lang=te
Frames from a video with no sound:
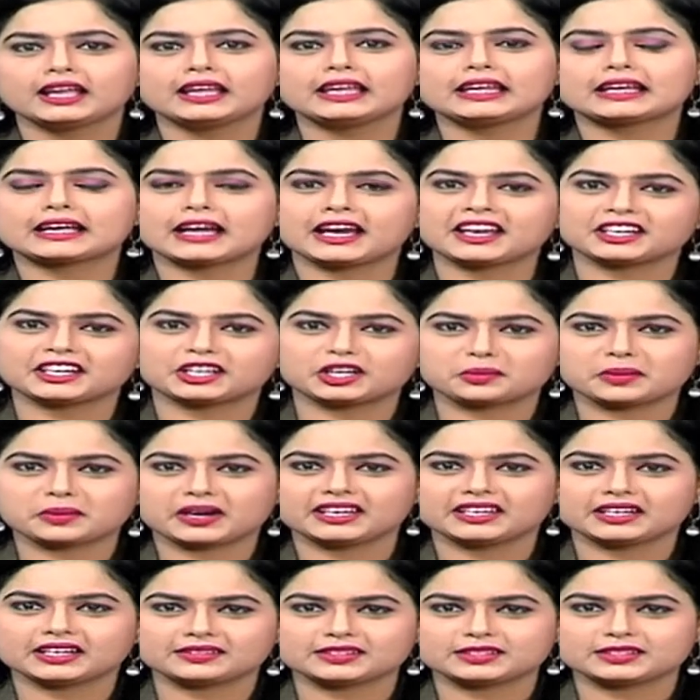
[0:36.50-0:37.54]
ఈ
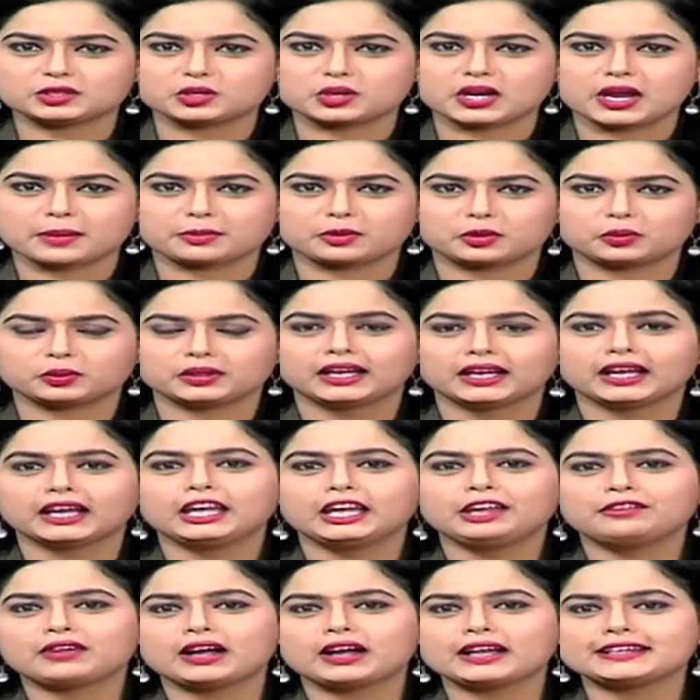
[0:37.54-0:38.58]
కార్యక్రమాన్ని అందిస్తున్నాము
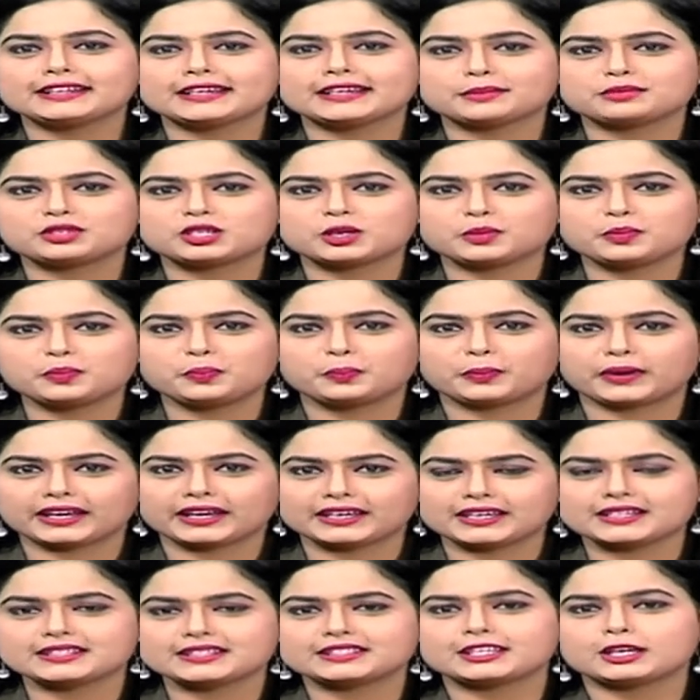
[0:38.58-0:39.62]
ఇవాల్టి అంశం
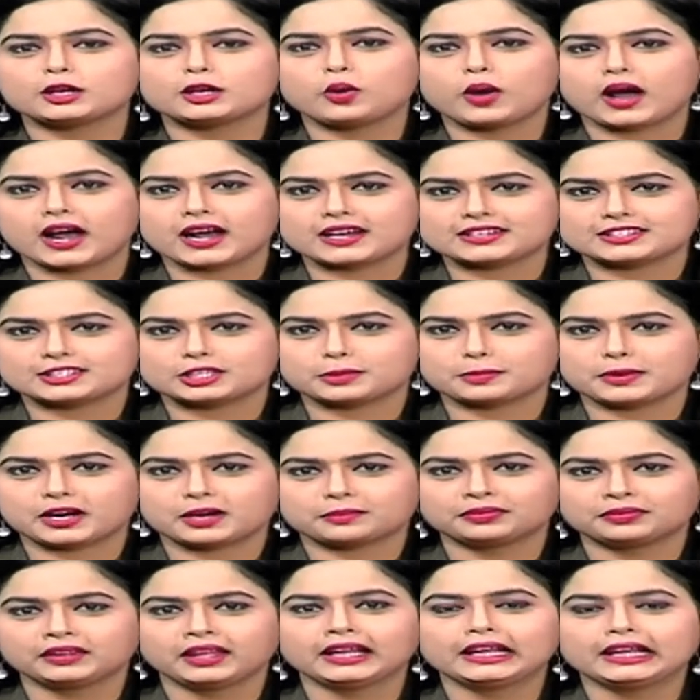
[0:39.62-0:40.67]
ప్రెగ్నెన్సీలో ఆస్తమా
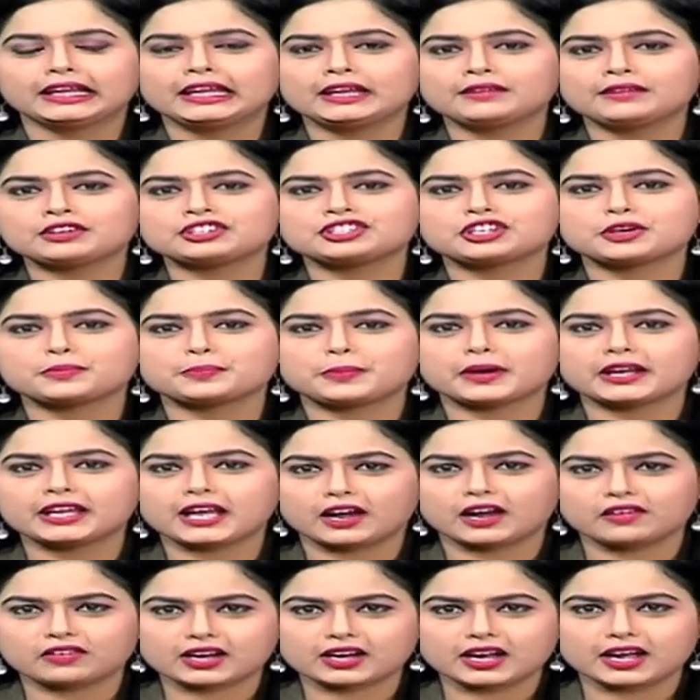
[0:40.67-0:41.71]
ఈ విషయంపై
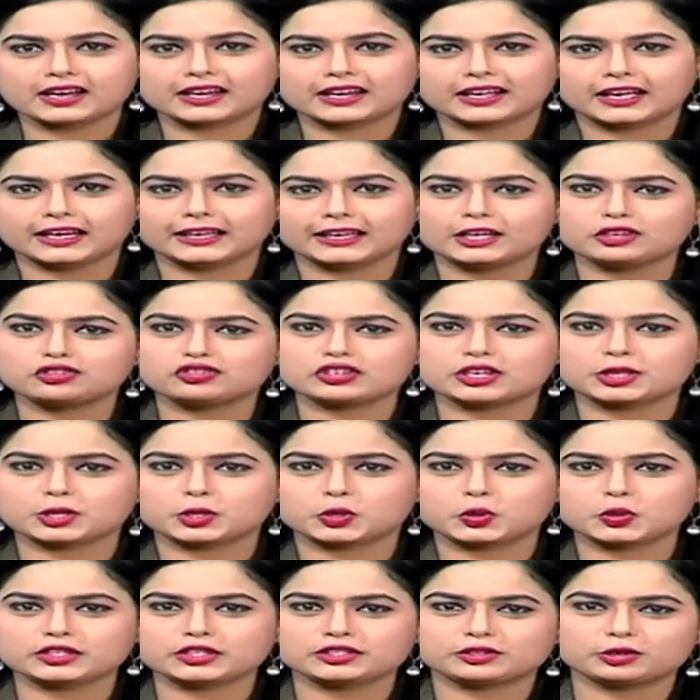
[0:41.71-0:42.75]
అవగాహన
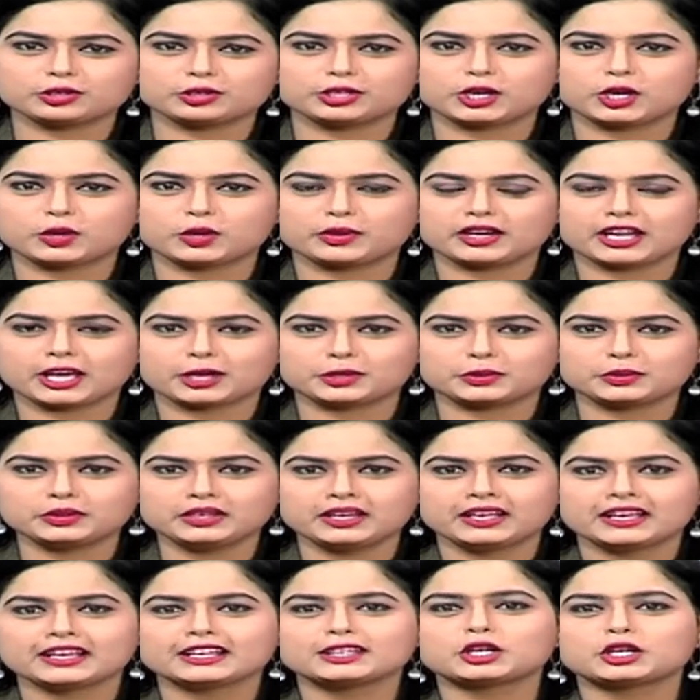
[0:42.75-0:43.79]
కలిగించేందుకు స్టూడియోలో ఉన్నారు
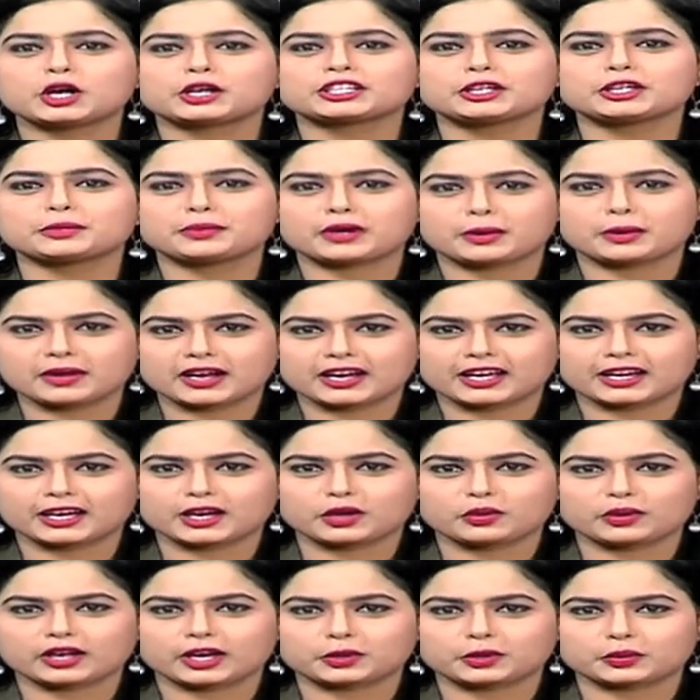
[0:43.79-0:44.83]
డాక్టర్ ప్రభాకర్
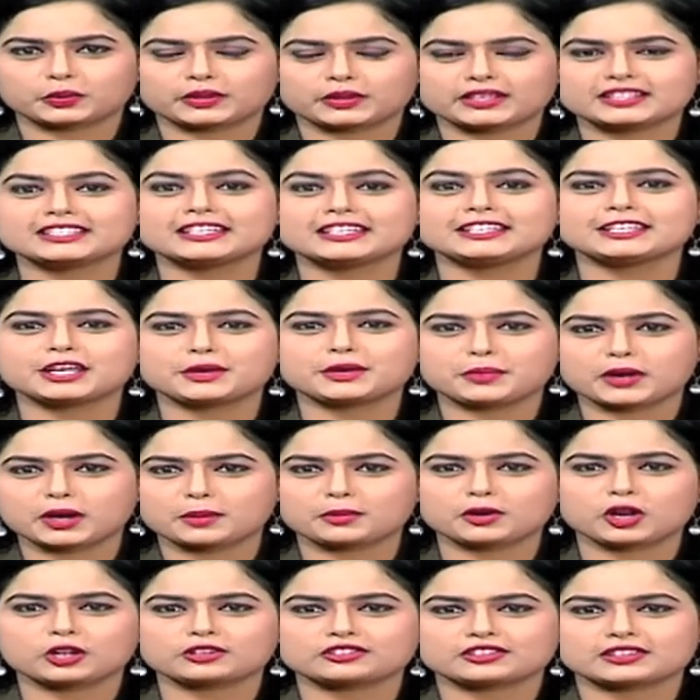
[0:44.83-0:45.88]
రావు గారు సీనియర్
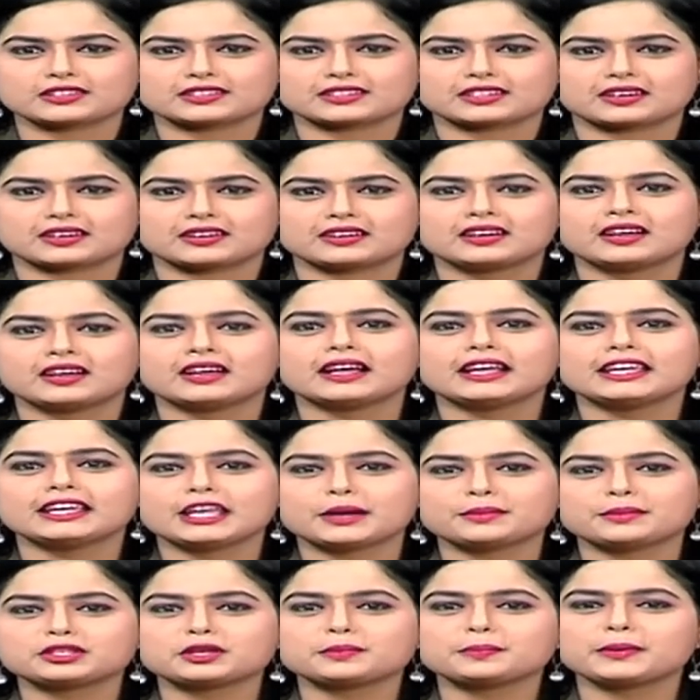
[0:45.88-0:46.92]
పల్మనాలజిస్ట్
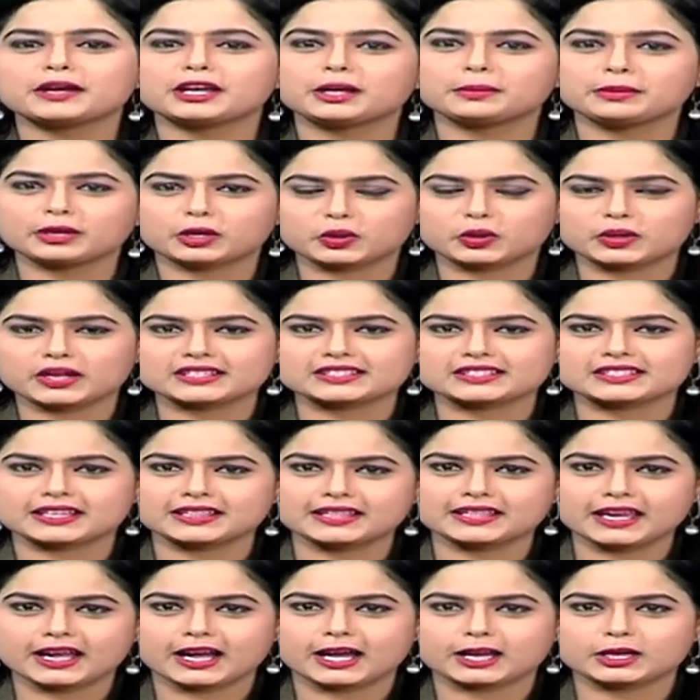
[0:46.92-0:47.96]
ఈ అంశం పైన మీకున్న
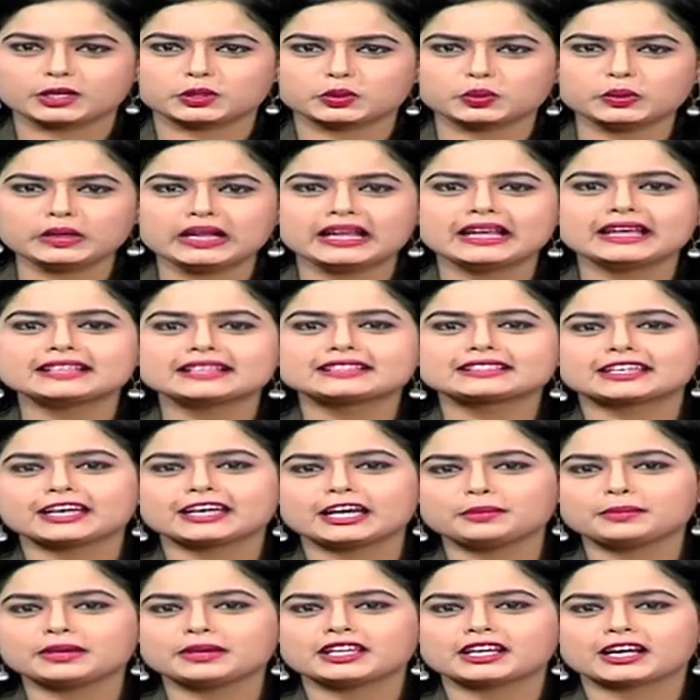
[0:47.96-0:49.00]
సందేహాలను
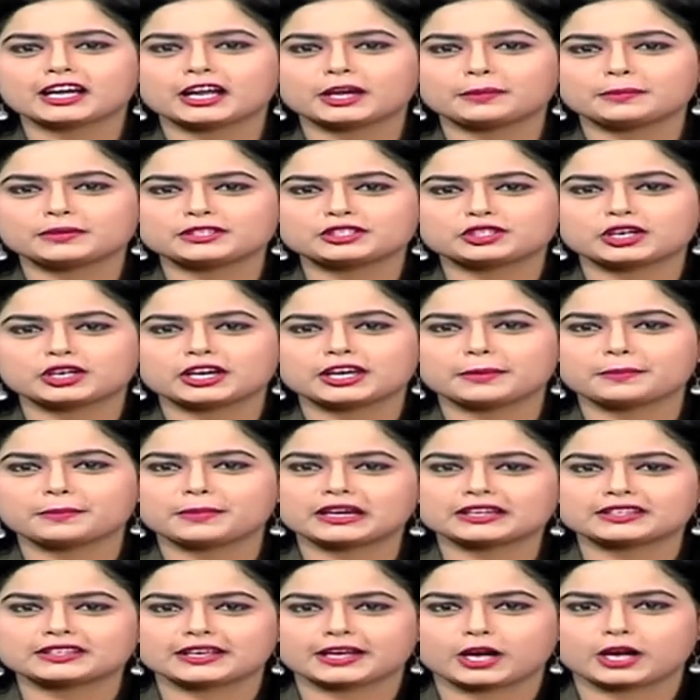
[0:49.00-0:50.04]
స్క్రీన్ మీద కనిపిస్తున్న
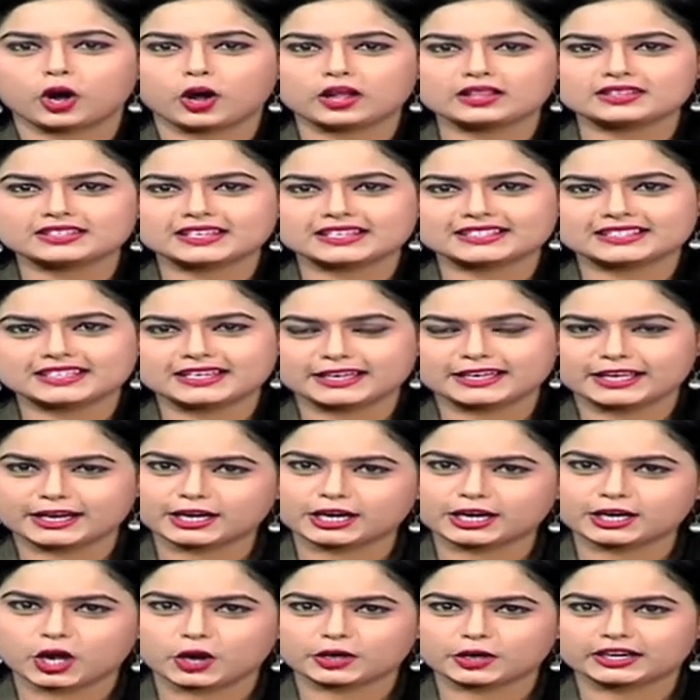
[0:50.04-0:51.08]
నెంబర్కి కాల్ చేసి
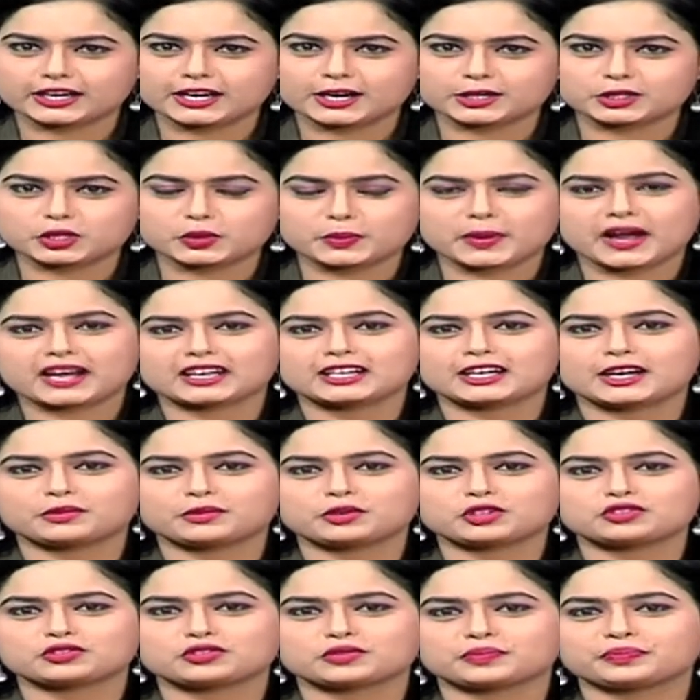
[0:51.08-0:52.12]
నేరుగా డాక్టర్ గారితో
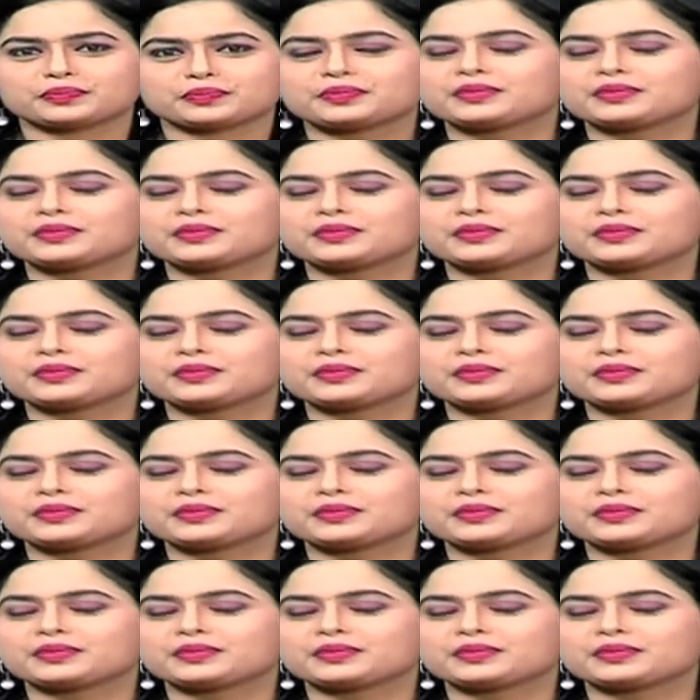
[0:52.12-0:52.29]
మాట్లాడవచ్చు